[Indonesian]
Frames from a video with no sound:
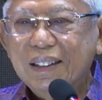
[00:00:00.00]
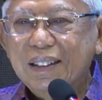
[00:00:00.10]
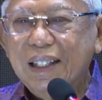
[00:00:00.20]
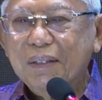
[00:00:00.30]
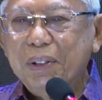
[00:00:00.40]

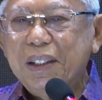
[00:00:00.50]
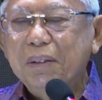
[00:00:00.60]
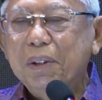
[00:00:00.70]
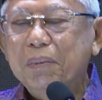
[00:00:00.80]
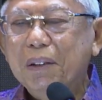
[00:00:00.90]
Yang bisa
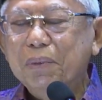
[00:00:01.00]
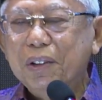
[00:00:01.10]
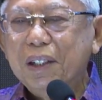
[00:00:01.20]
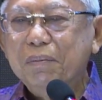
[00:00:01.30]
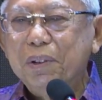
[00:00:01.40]

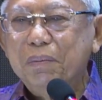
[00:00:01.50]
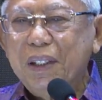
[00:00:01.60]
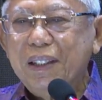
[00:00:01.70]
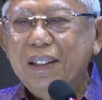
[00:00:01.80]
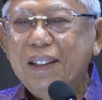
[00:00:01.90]
memakmurkan
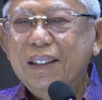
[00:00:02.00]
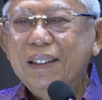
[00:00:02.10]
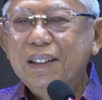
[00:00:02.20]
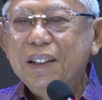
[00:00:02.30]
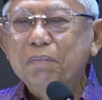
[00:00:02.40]
bumi,
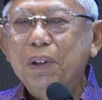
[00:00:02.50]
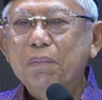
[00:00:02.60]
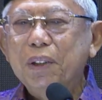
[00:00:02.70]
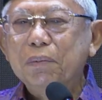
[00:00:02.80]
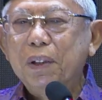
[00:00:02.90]

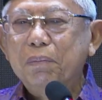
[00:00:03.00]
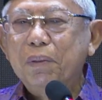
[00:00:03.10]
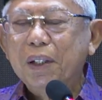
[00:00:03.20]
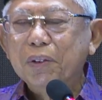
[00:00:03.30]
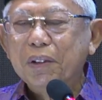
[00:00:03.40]

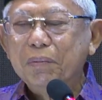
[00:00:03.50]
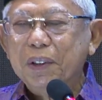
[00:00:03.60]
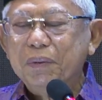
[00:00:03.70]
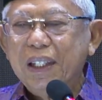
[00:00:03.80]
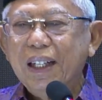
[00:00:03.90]
sebab-sebab memakmurkan
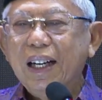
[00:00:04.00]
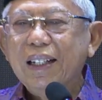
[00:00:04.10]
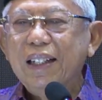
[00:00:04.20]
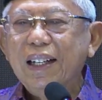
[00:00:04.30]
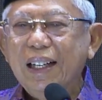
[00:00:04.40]
bumi
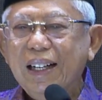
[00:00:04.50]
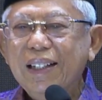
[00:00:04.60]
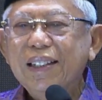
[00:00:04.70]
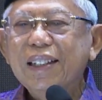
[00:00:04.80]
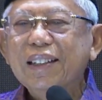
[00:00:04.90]
adalah
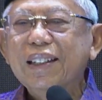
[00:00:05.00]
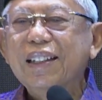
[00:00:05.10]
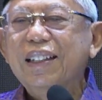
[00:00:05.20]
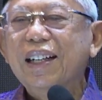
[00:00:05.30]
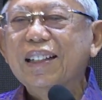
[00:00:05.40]

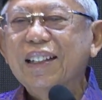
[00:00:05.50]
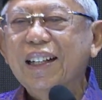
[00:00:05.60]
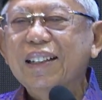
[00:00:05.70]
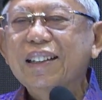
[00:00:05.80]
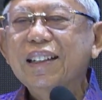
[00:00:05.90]
kegiatan